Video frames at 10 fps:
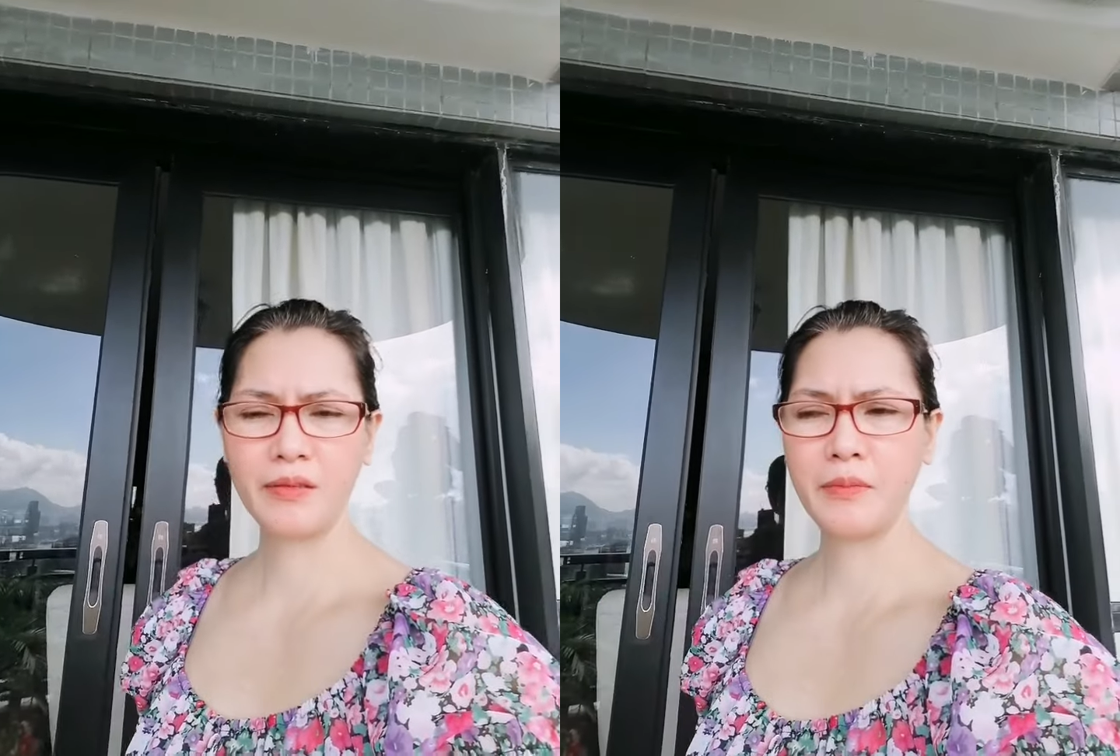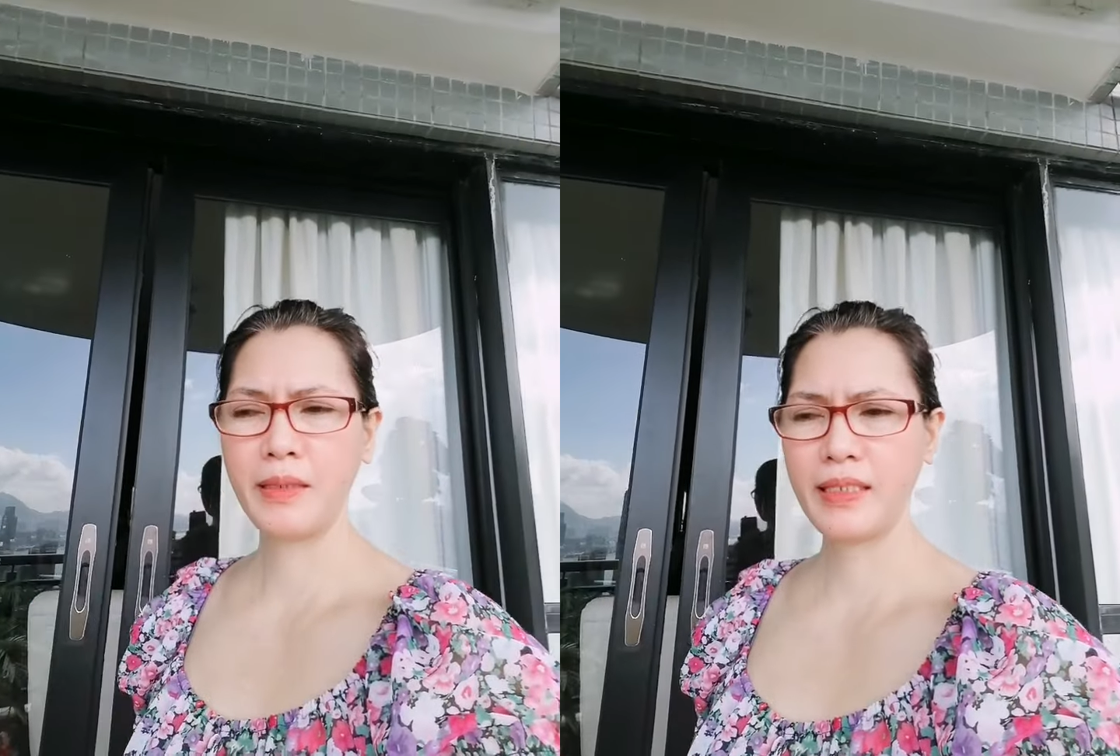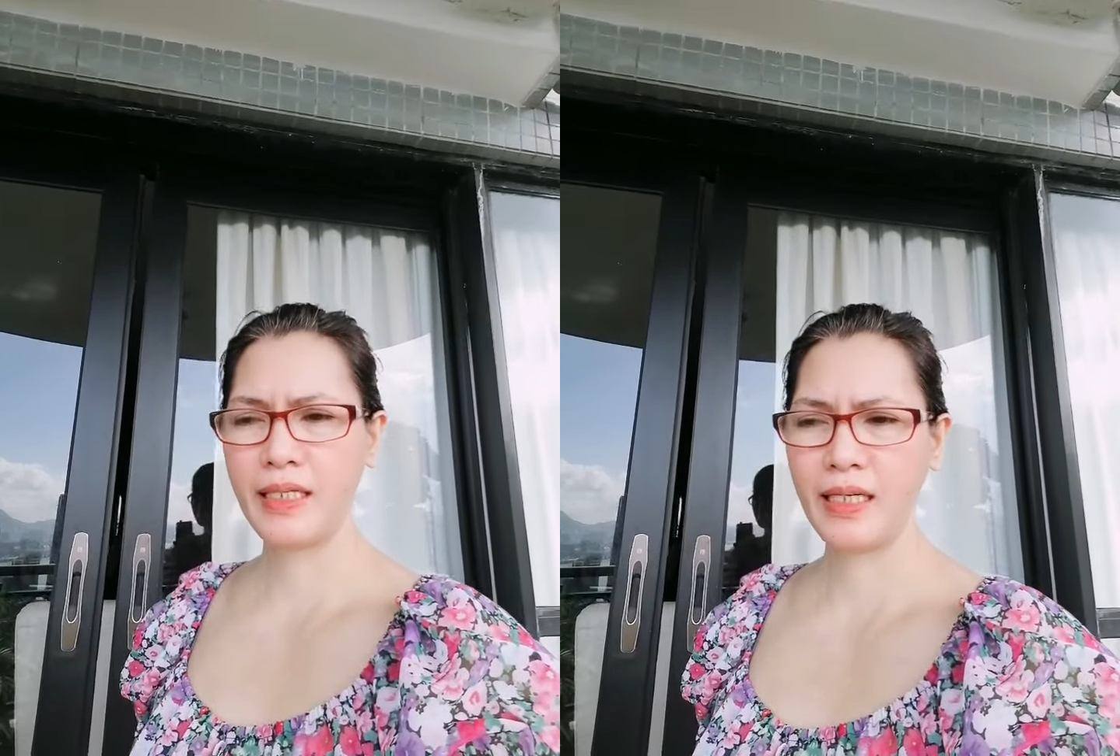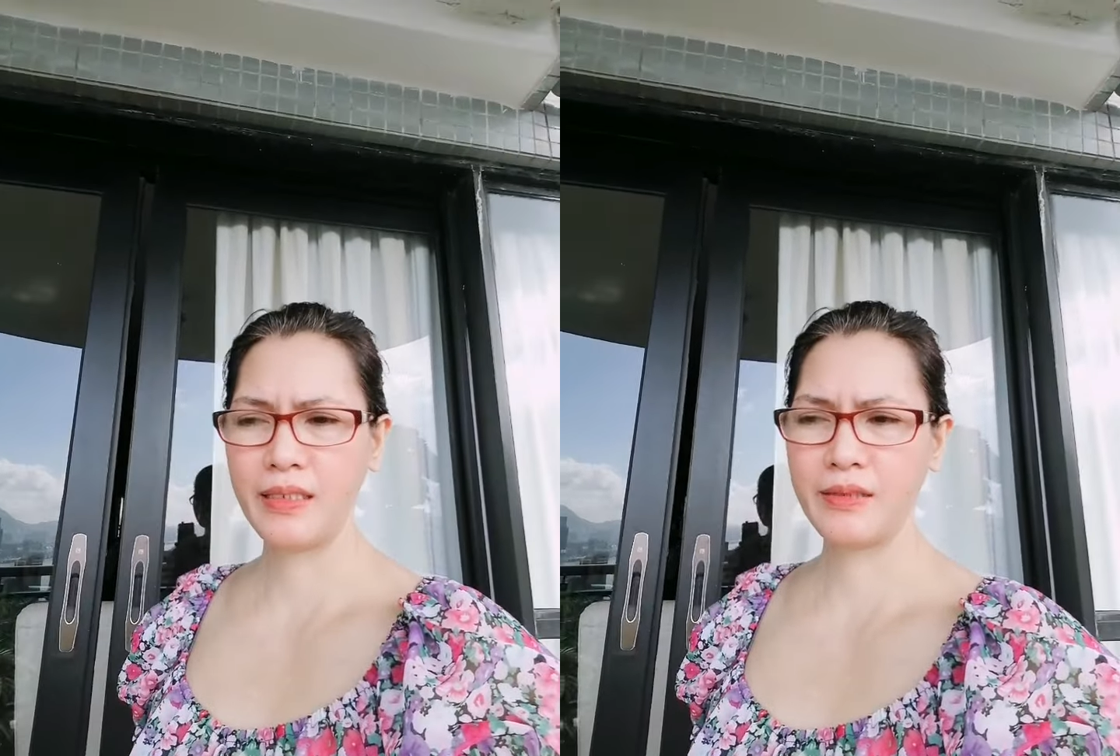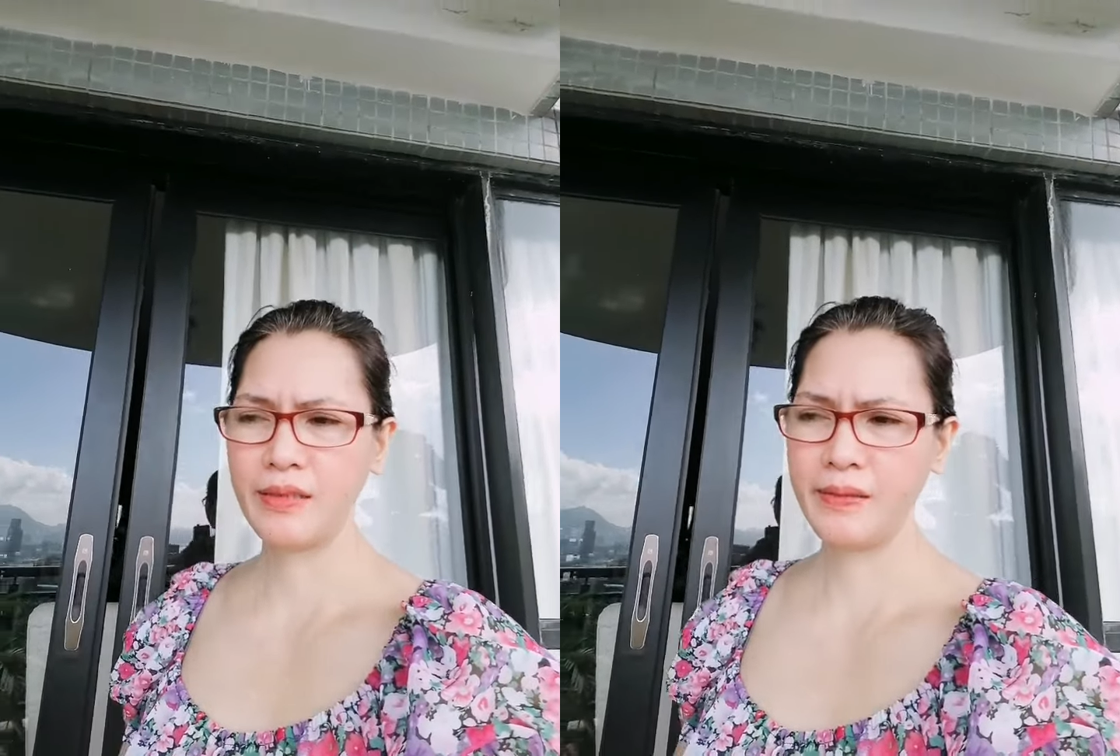ako
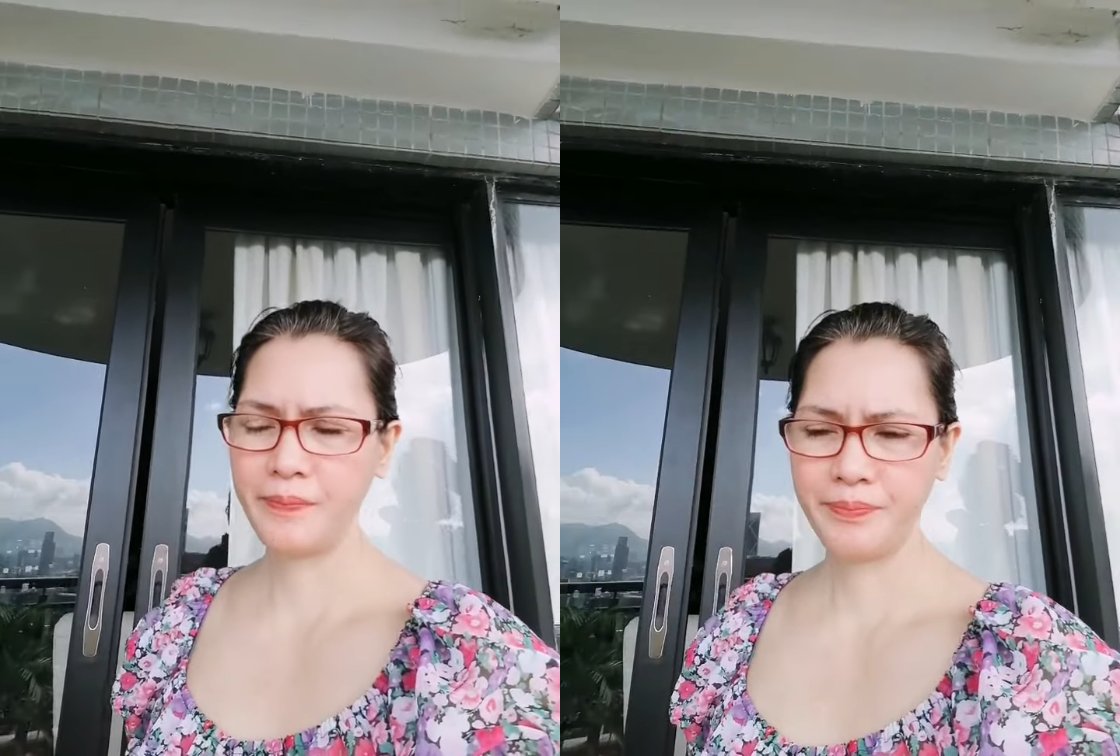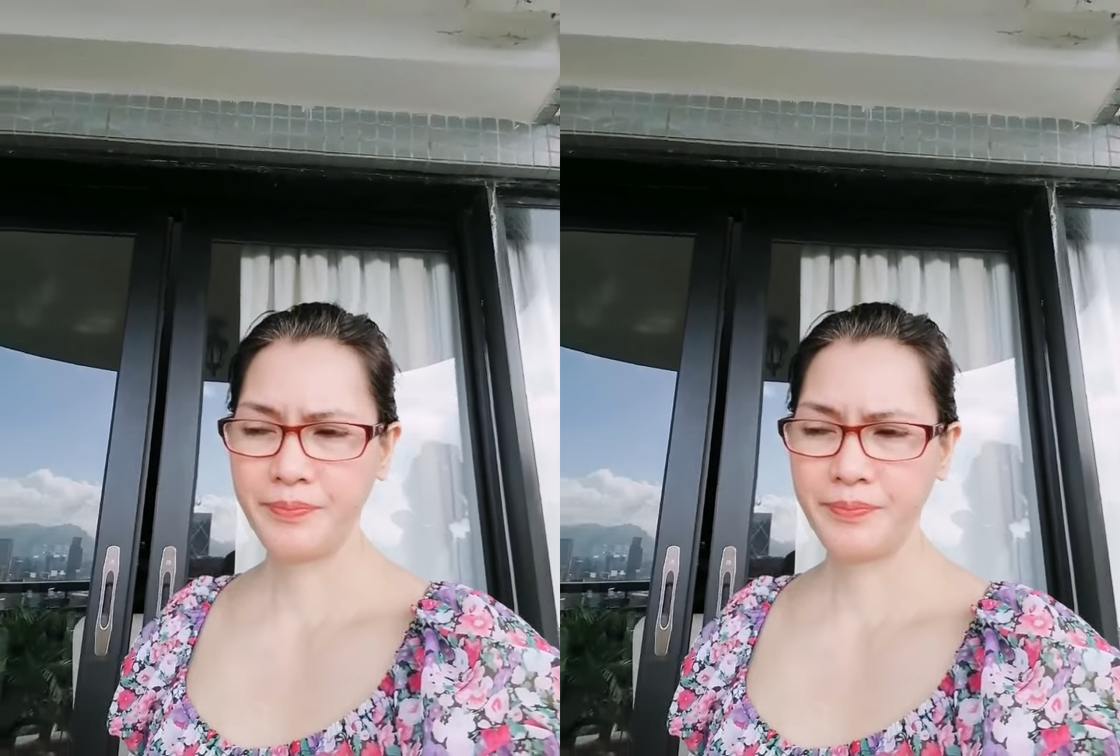magano.